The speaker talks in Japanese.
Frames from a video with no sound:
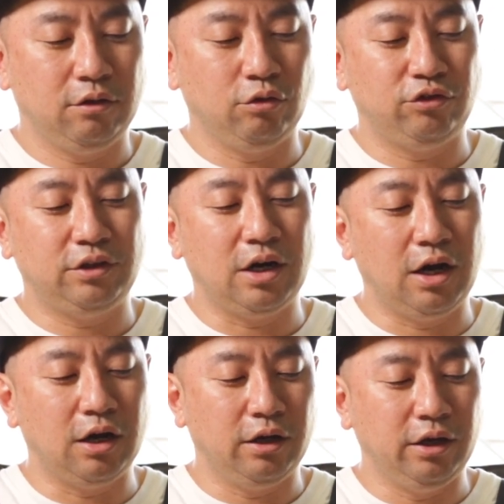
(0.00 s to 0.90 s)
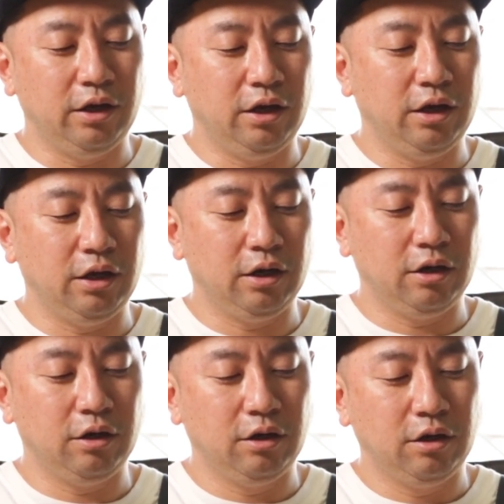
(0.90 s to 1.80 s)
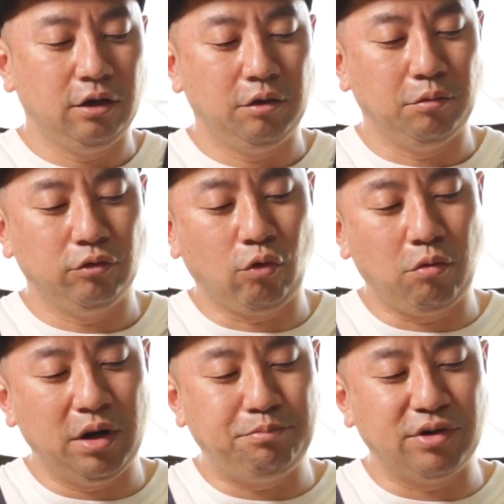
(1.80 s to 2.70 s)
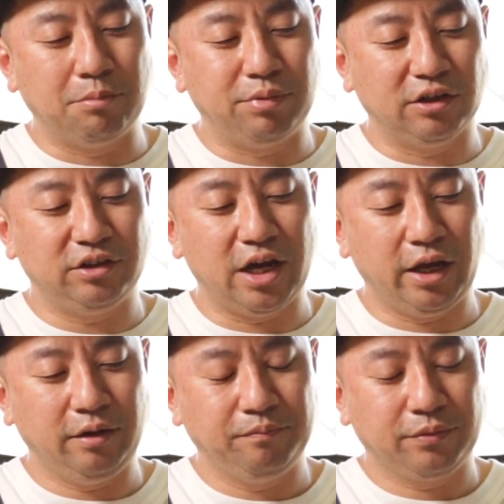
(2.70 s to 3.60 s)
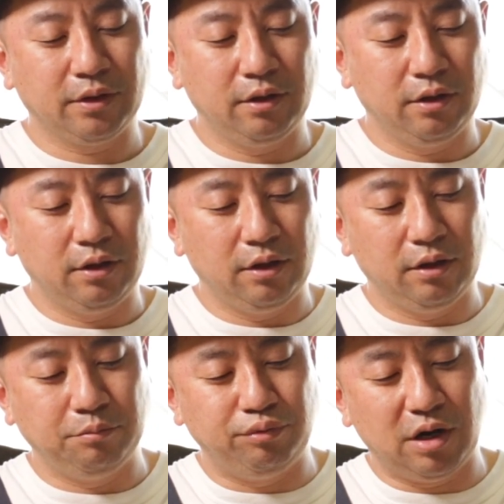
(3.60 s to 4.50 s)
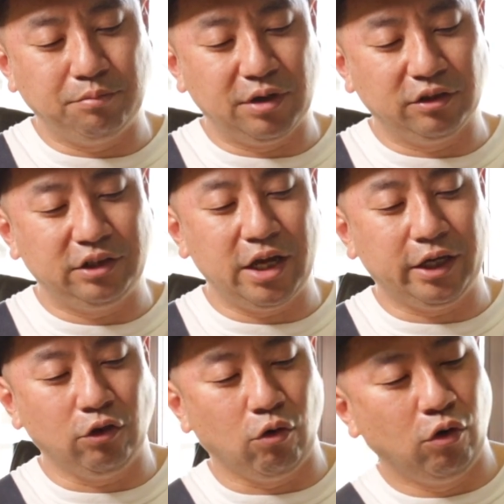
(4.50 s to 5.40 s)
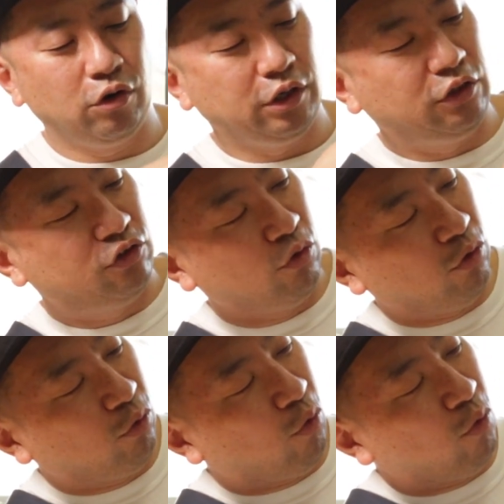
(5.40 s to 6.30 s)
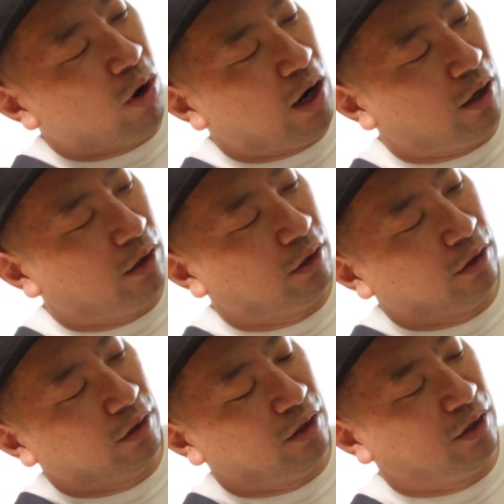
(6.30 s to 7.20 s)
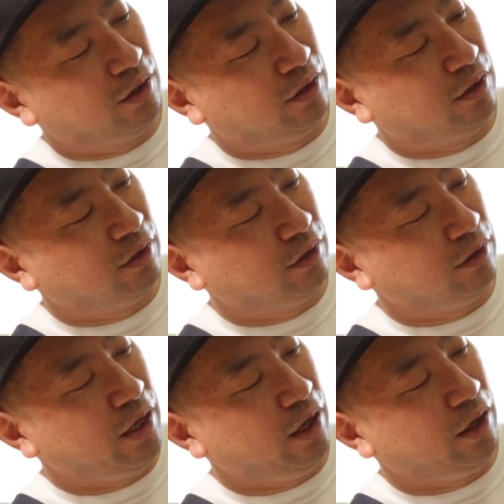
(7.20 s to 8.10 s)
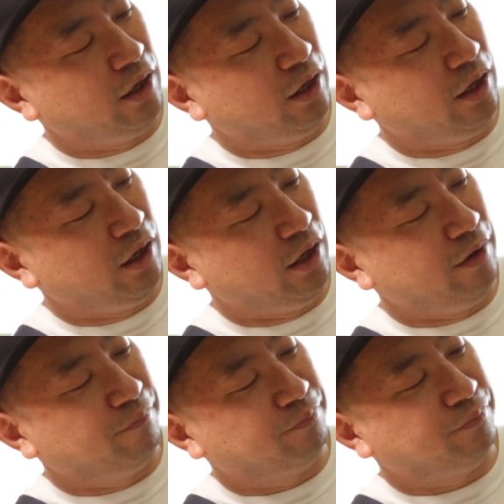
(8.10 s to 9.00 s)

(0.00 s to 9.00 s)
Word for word: そしたら、えー、そこまでプランプランしないプランプランしないけど一応ここはねえー、